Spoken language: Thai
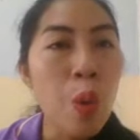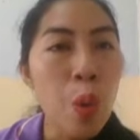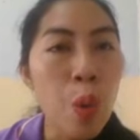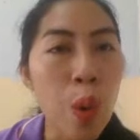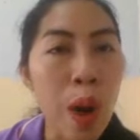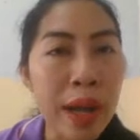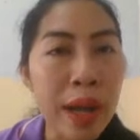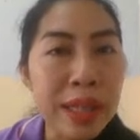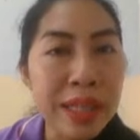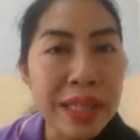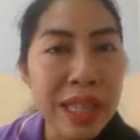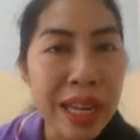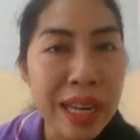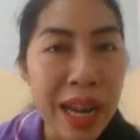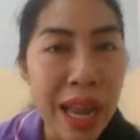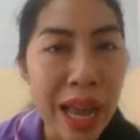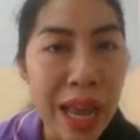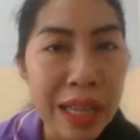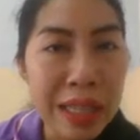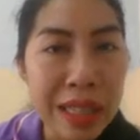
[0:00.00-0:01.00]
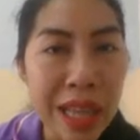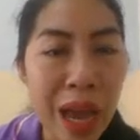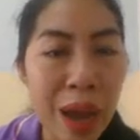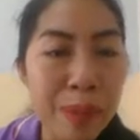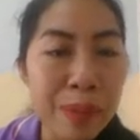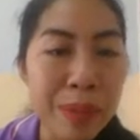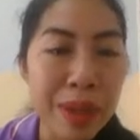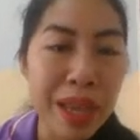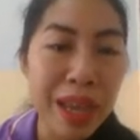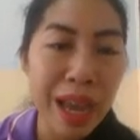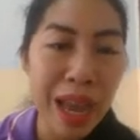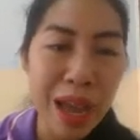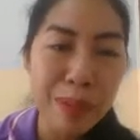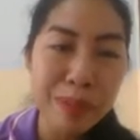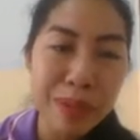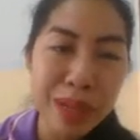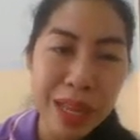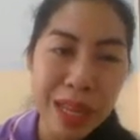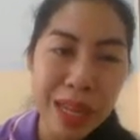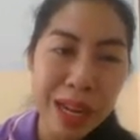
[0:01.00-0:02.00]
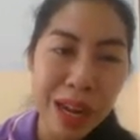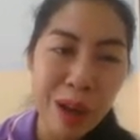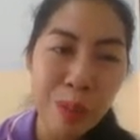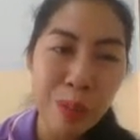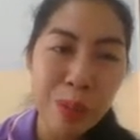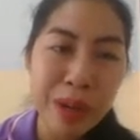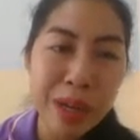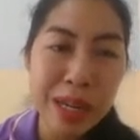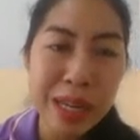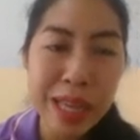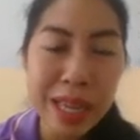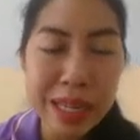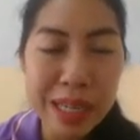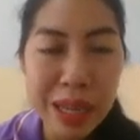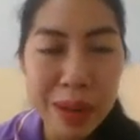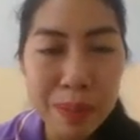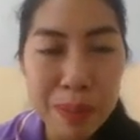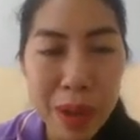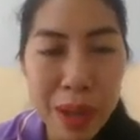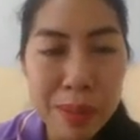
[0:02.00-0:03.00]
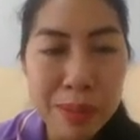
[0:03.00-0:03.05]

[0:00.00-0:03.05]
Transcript: วัฒนธรรมไอ้คำนี้เราเพิ่งเรียนกันไป